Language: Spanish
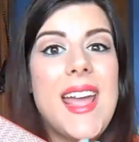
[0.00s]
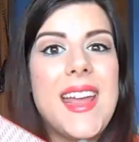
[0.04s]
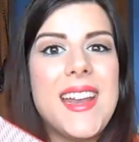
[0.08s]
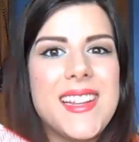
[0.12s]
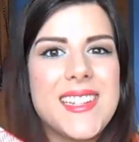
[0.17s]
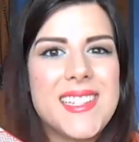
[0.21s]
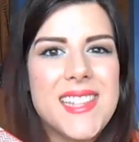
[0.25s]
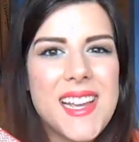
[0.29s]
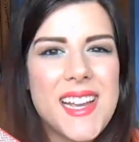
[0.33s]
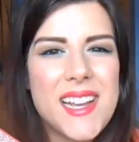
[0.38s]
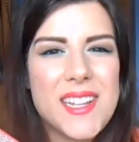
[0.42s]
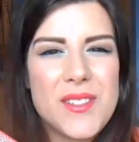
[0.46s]
En
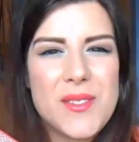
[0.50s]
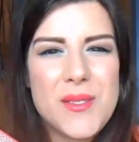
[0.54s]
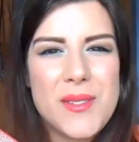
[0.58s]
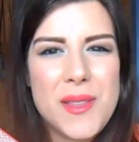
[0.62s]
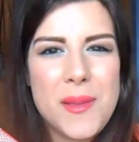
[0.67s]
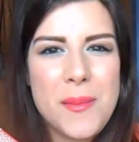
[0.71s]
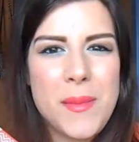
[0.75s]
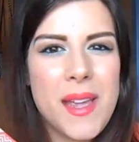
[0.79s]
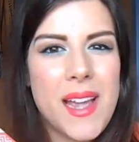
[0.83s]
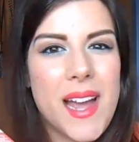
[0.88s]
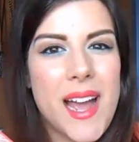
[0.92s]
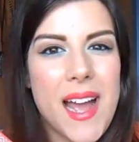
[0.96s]
este caso es
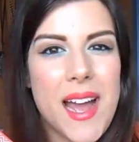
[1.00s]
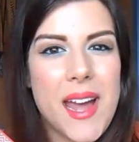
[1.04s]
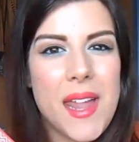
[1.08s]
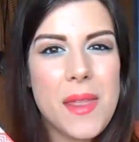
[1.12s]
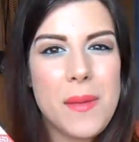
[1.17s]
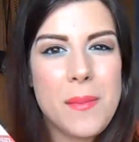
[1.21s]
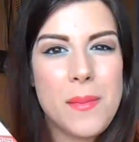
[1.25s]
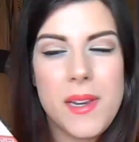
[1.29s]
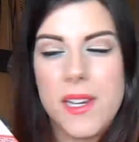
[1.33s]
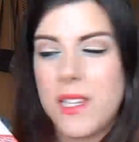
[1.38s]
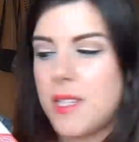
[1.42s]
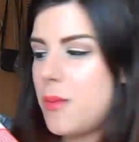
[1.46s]
de mi caja de
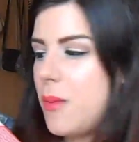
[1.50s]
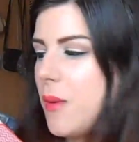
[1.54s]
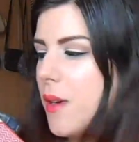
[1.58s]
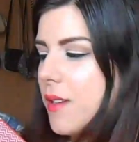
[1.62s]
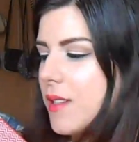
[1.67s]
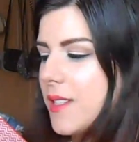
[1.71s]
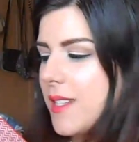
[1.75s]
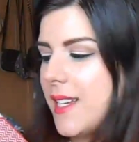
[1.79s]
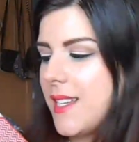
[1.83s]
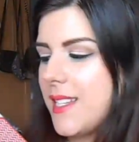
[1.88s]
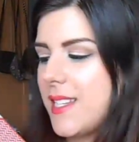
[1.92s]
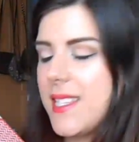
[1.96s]

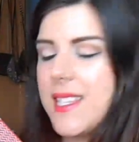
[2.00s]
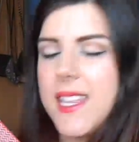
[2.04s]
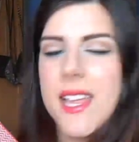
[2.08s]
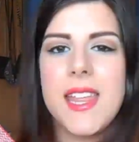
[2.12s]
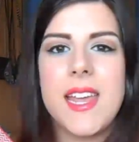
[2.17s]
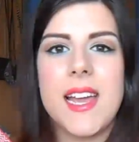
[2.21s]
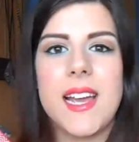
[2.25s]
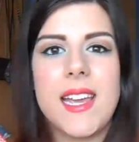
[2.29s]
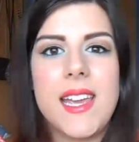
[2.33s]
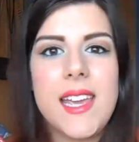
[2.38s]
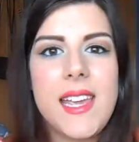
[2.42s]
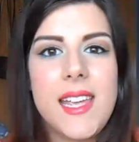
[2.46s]
Birchbox, que es esta
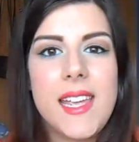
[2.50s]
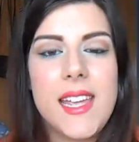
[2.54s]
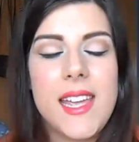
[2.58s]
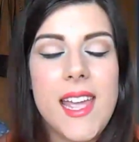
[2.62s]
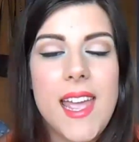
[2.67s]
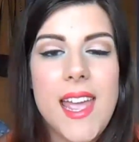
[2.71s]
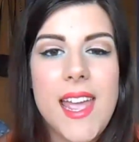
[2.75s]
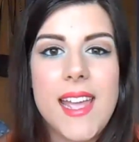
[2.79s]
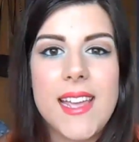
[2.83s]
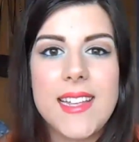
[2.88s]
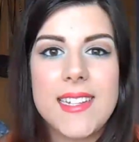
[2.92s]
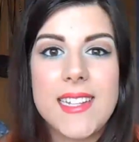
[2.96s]
de aquí,
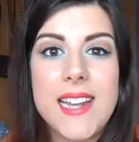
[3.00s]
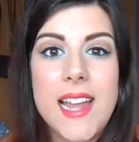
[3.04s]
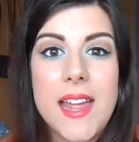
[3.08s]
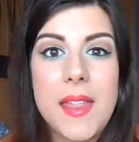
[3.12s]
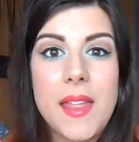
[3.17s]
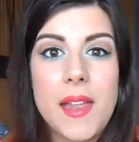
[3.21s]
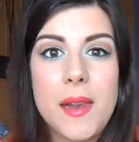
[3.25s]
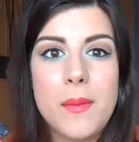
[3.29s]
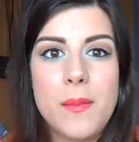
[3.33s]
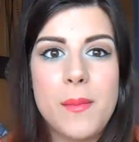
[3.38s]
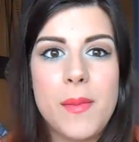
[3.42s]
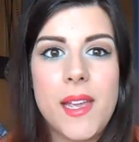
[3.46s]
es la
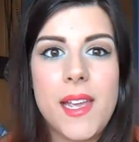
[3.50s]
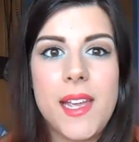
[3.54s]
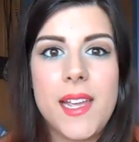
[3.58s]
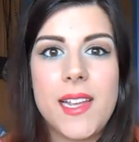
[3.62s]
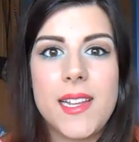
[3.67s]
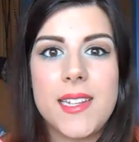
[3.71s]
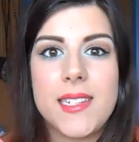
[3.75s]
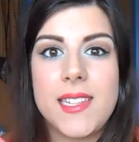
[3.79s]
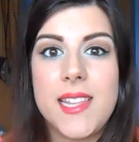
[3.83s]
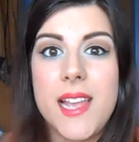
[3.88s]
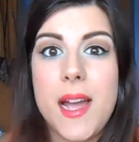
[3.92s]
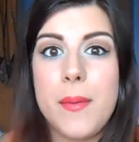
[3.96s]
del
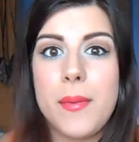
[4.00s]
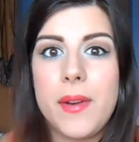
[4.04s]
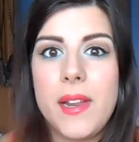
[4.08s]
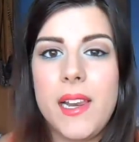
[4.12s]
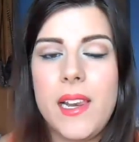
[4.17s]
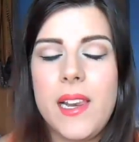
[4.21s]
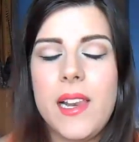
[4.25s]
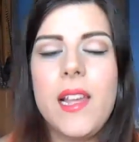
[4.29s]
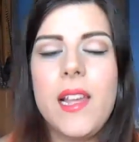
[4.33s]
mes de abril.